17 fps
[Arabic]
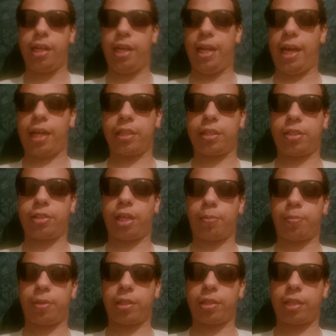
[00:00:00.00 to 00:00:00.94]
العرض
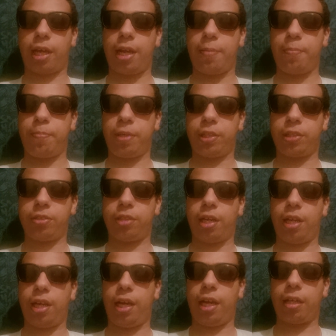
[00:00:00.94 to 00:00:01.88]
اكثر من الطلب ما شفنا
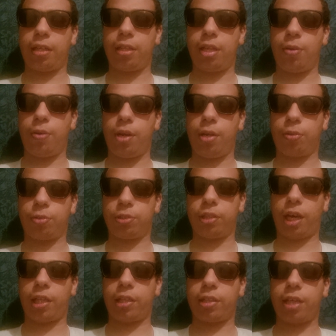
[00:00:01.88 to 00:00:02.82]
لا عرض لا والو
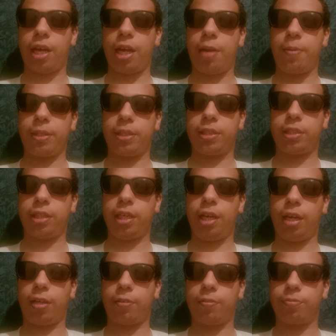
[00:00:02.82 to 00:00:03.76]
شنا غير الطلب هاد
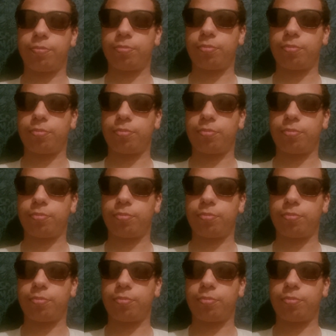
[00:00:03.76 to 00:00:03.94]
الساعه